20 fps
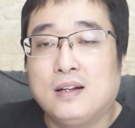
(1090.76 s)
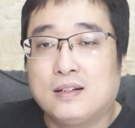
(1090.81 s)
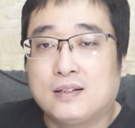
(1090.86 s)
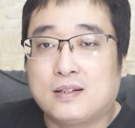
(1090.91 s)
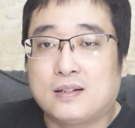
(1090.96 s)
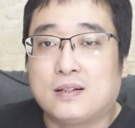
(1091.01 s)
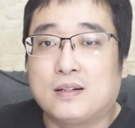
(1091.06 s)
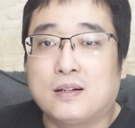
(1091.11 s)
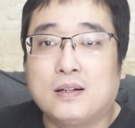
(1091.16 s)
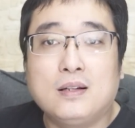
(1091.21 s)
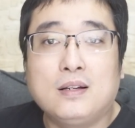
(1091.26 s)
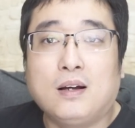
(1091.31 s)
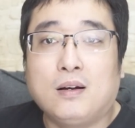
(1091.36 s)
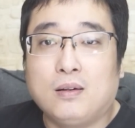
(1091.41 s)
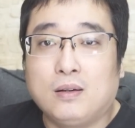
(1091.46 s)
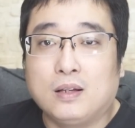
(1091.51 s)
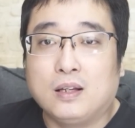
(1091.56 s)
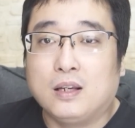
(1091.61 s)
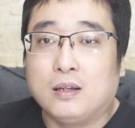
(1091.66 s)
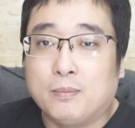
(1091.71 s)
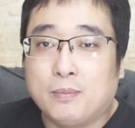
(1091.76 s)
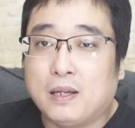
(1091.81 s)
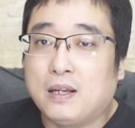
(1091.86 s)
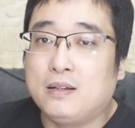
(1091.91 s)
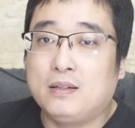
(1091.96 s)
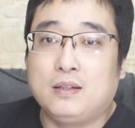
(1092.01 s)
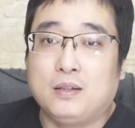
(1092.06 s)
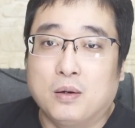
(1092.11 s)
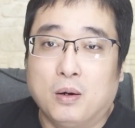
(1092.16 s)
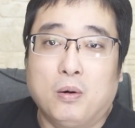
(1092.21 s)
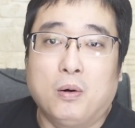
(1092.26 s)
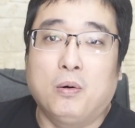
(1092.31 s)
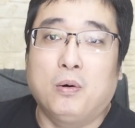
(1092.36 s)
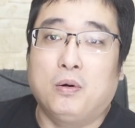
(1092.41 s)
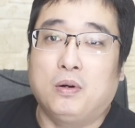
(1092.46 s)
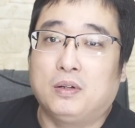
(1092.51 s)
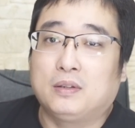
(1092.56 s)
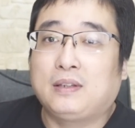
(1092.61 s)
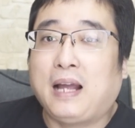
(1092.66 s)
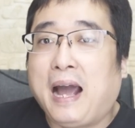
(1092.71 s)
只要里边
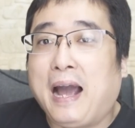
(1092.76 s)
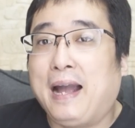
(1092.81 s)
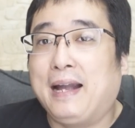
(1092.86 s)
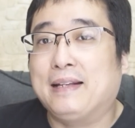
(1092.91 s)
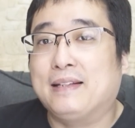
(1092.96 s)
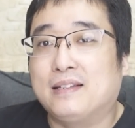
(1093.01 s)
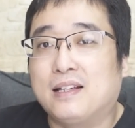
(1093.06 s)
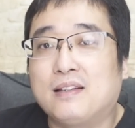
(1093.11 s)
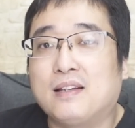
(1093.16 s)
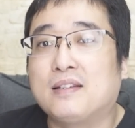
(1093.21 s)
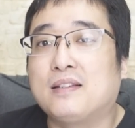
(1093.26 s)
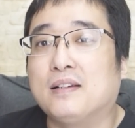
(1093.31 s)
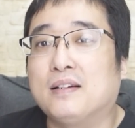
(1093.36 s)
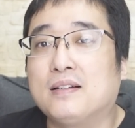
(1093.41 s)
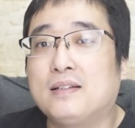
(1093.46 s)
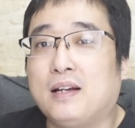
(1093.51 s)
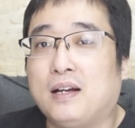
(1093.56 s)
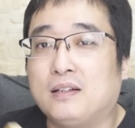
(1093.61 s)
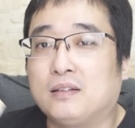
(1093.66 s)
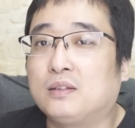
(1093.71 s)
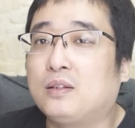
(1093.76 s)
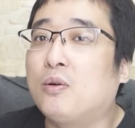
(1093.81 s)
有太监的形象，